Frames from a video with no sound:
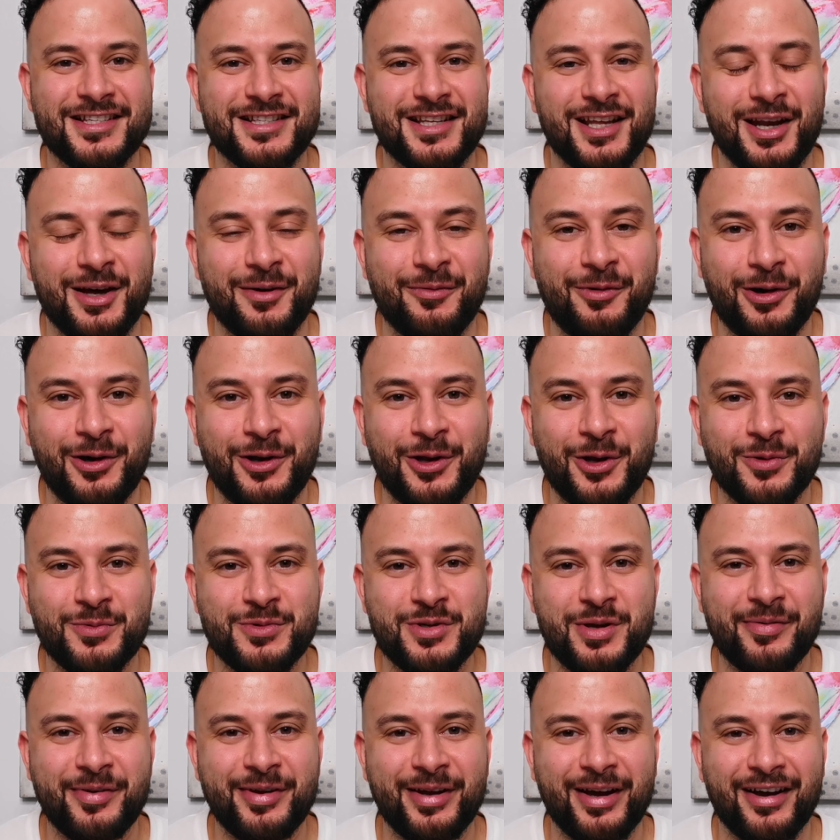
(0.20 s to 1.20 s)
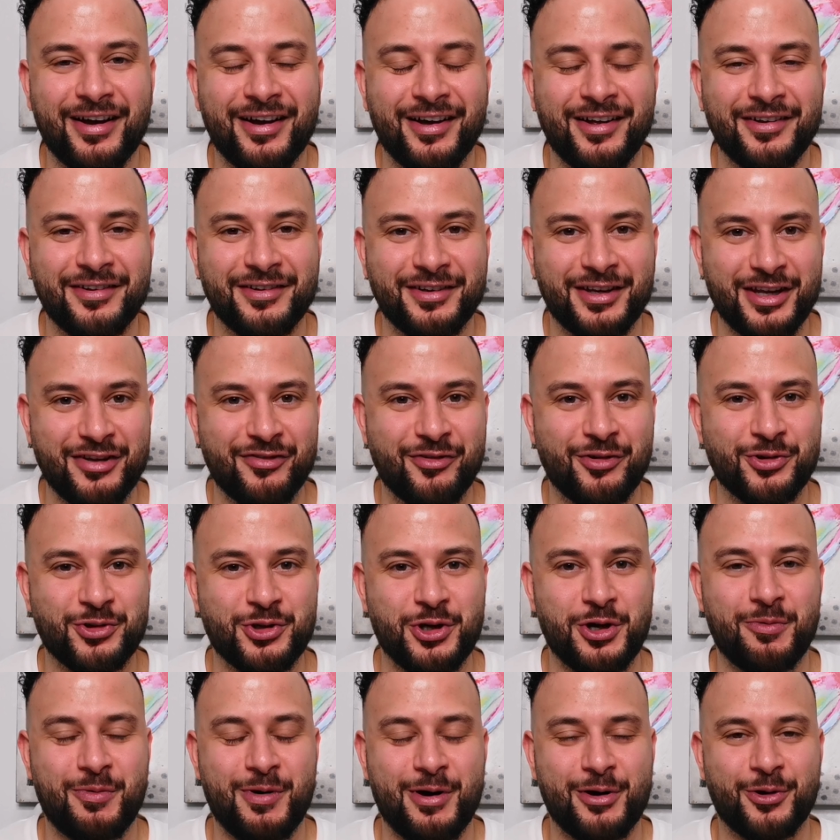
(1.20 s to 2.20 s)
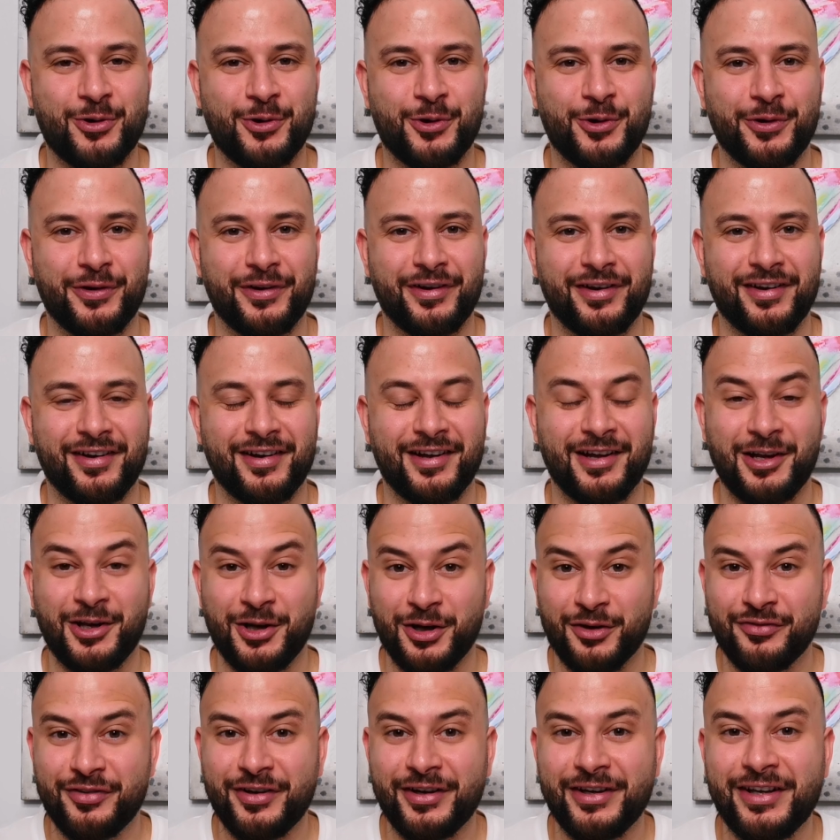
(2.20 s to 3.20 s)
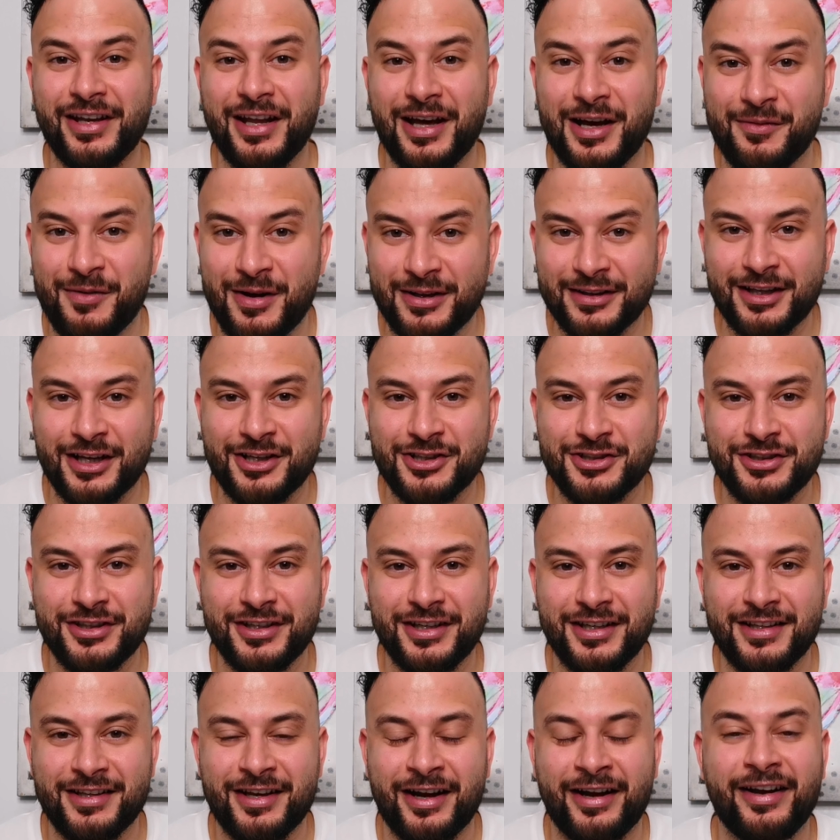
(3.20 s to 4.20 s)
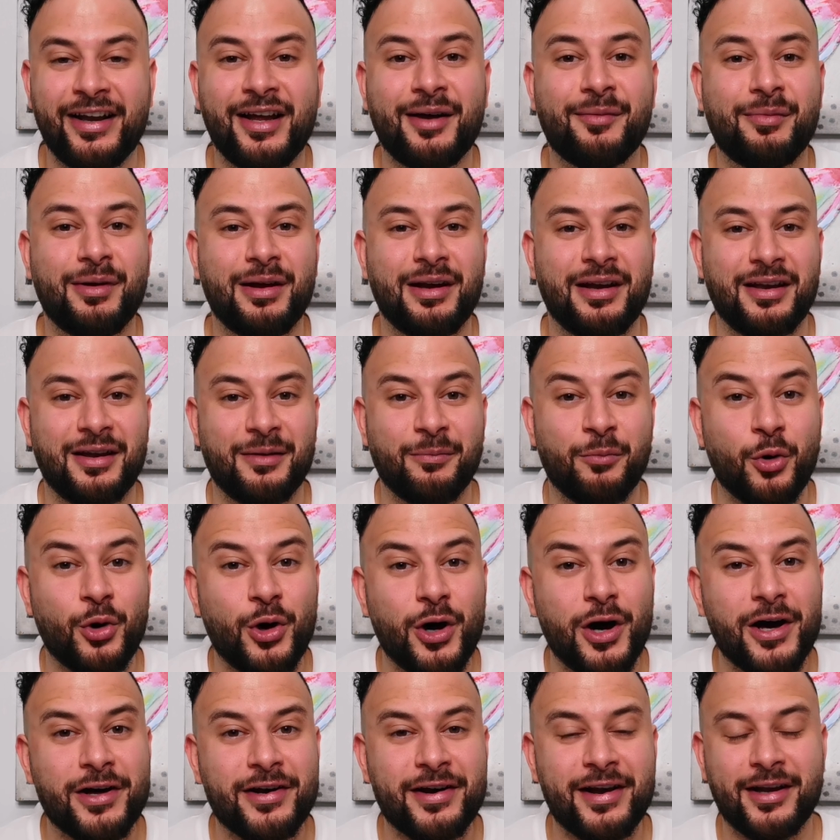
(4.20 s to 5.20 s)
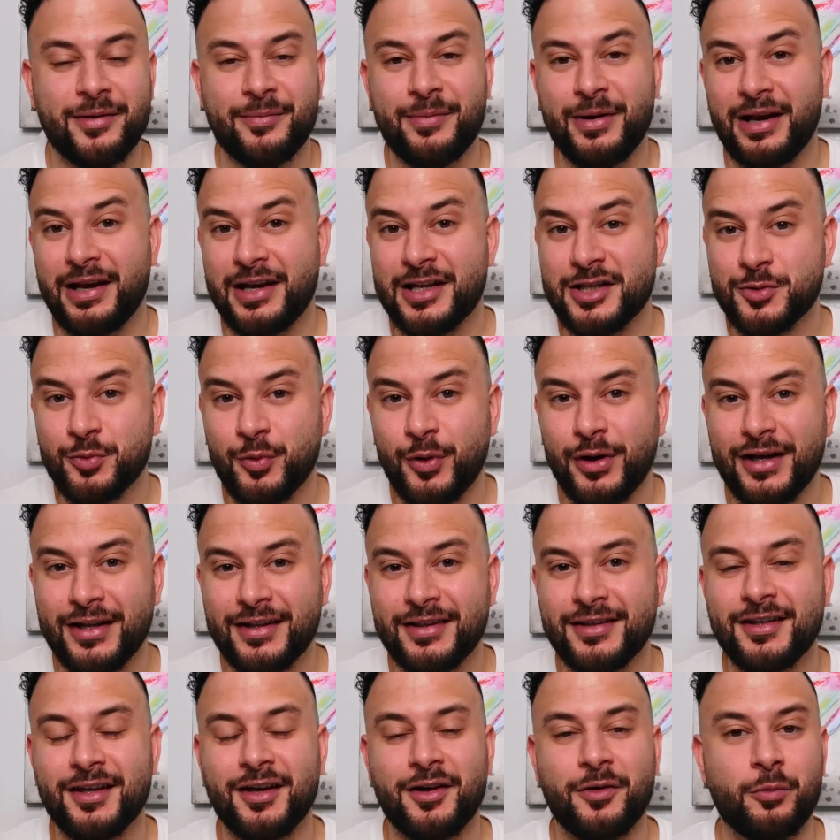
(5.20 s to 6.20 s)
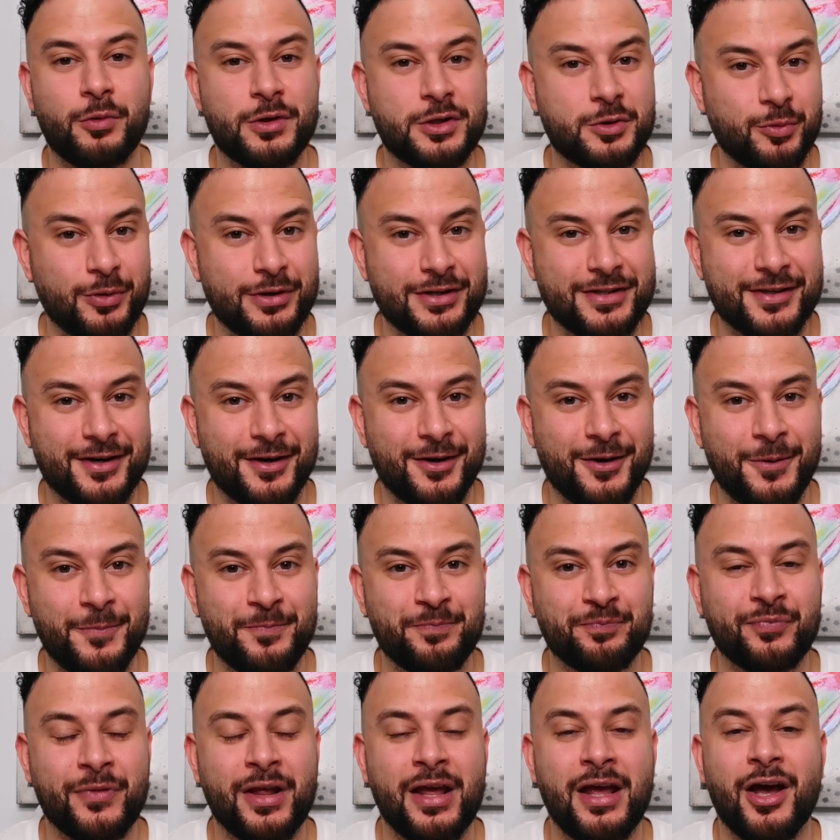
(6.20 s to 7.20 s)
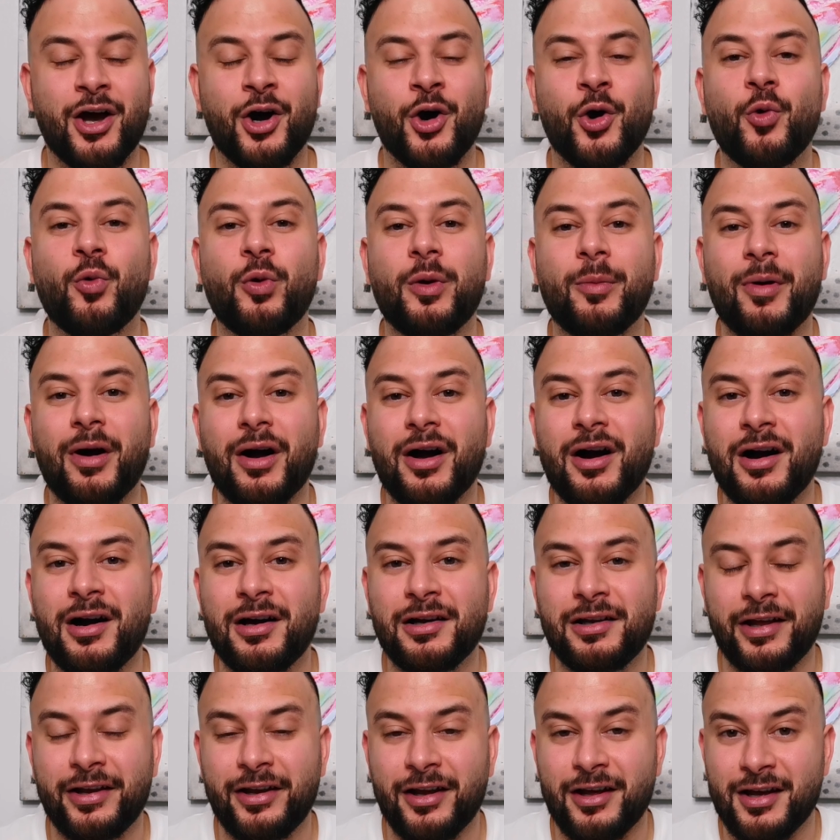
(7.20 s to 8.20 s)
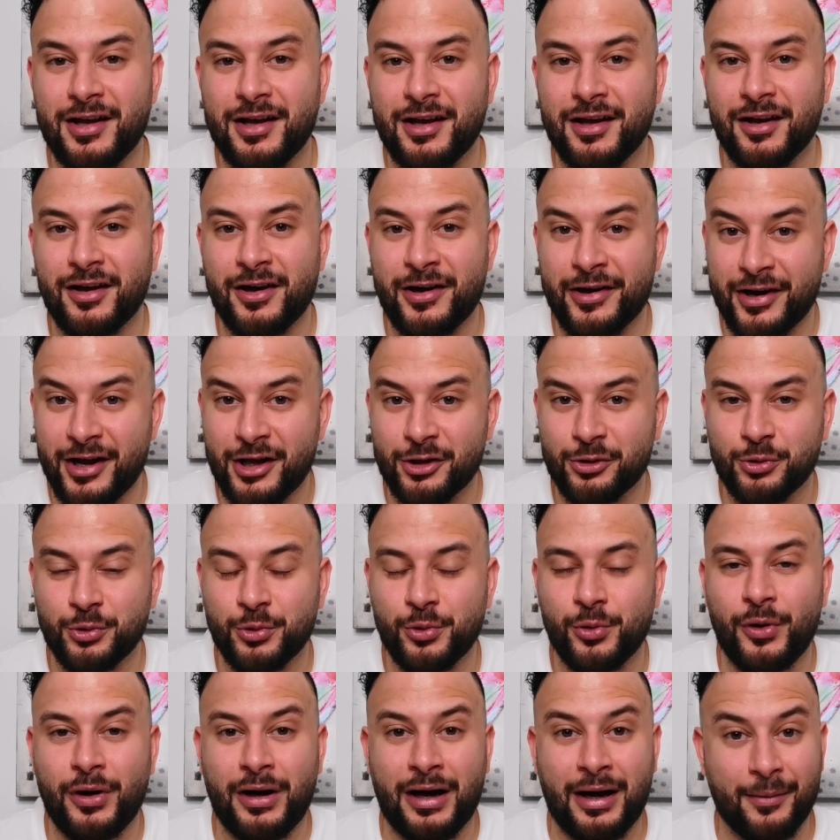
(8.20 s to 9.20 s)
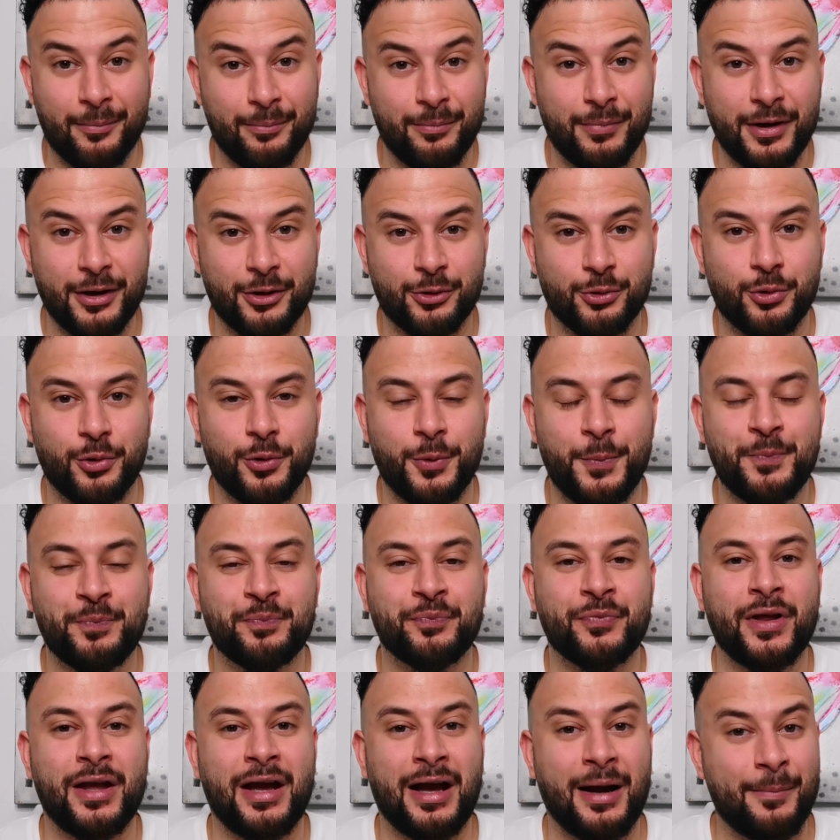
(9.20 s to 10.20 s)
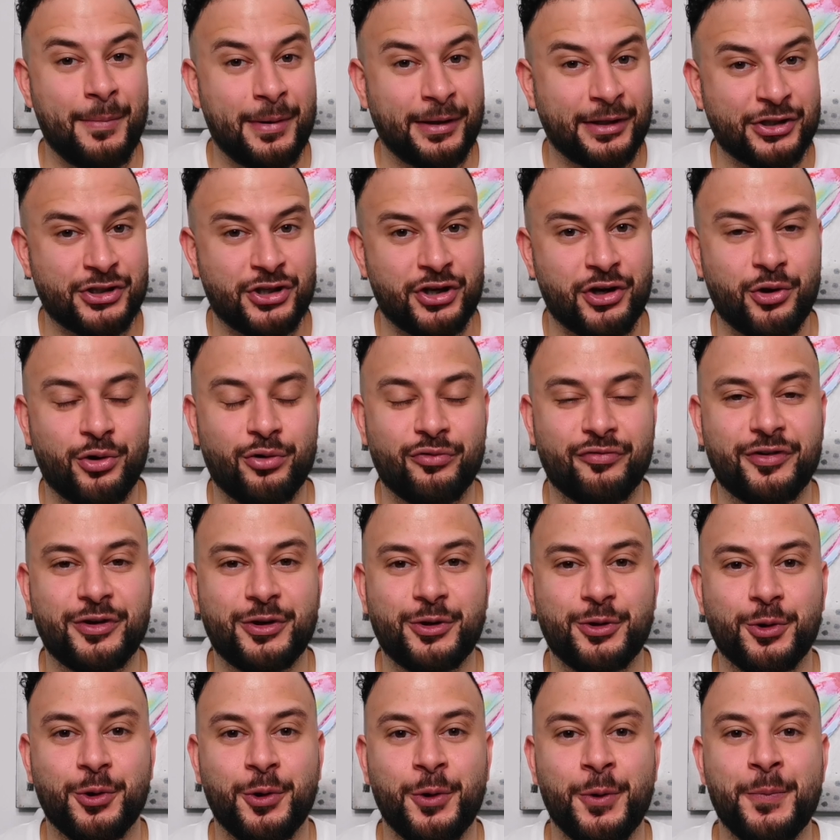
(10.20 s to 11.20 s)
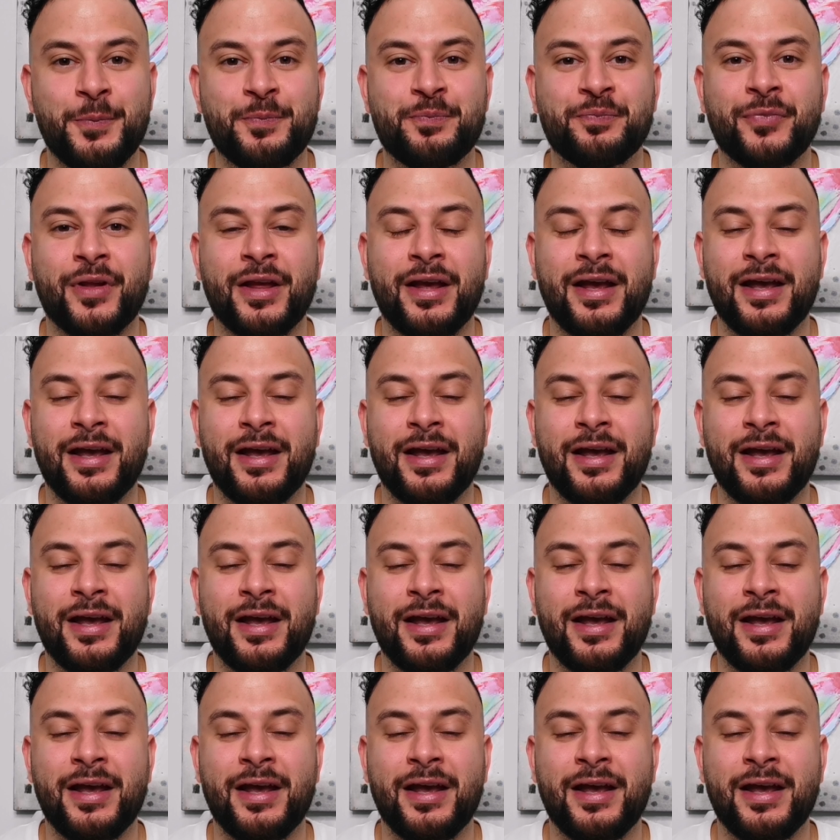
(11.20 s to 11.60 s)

السلام عليكم جميعا كيفكم شو اخباركم اليوم في عنا مقطع جديد رح نعمل مقارنه بين السويد وسويسرا هو مقال انا قراته حبيته حبيت اشارككم فيه